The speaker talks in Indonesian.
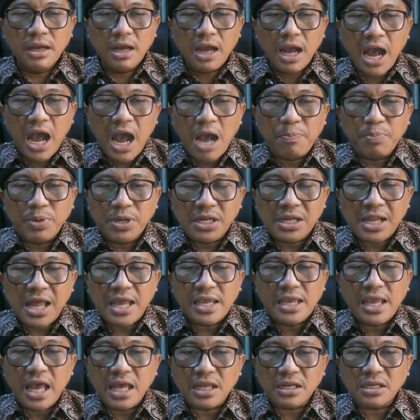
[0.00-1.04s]
hak
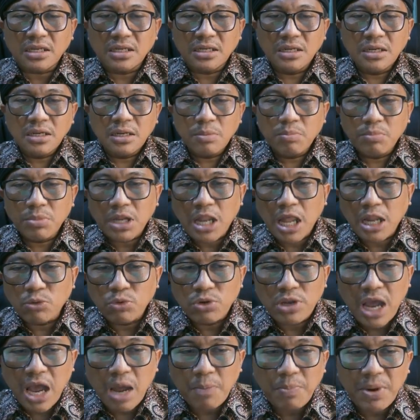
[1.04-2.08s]
berlayar
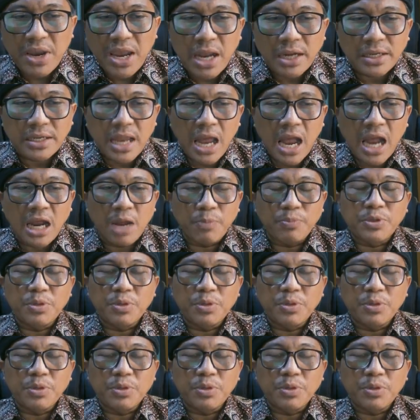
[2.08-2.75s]
melalui apa yang dianggap